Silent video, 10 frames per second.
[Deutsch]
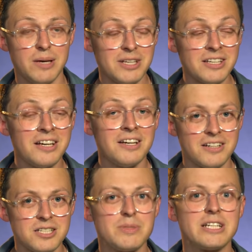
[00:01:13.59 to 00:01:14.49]
nämlich
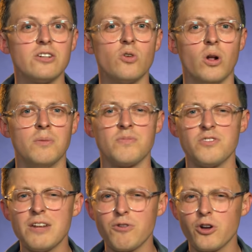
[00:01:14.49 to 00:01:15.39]
das Methanol. Viele